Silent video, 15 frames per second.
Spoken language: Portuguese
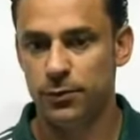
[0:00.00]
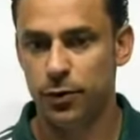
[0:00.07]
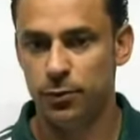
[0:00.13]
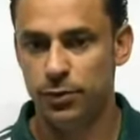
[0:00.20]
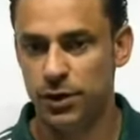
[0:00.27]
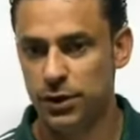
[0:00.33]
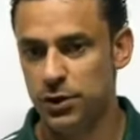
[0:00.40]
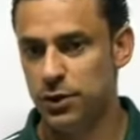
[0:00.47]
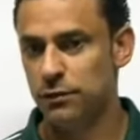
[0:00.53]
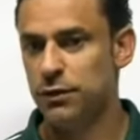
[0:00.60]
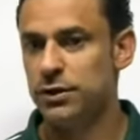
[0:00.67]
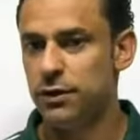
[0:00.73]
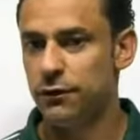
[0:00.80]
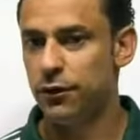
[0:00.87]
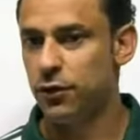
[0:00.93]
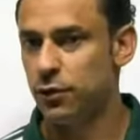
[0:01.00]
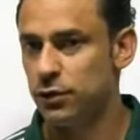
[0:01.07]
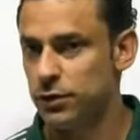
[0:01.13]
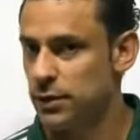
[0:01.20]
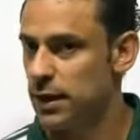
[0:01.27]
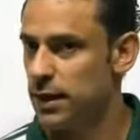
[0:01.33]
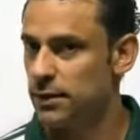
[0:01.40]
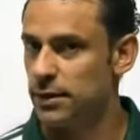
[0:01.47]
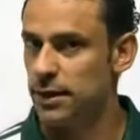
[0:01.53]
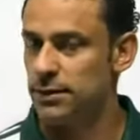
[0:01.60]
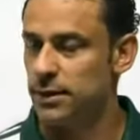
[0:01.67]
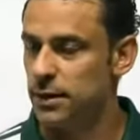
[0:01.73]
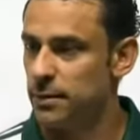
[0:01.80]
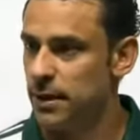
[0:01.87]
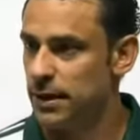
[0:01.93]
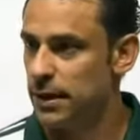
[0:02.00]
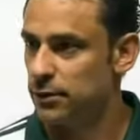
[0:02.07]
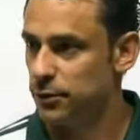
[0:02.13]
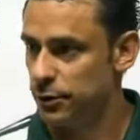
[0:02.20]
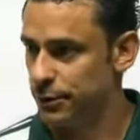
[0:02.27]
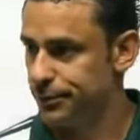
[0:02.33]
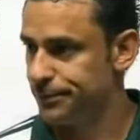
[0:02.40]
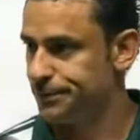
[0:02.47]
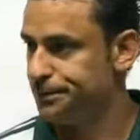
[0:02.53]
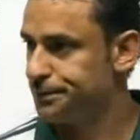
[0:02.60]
objetivo aí já foi conquistado, que é essa Libertadores.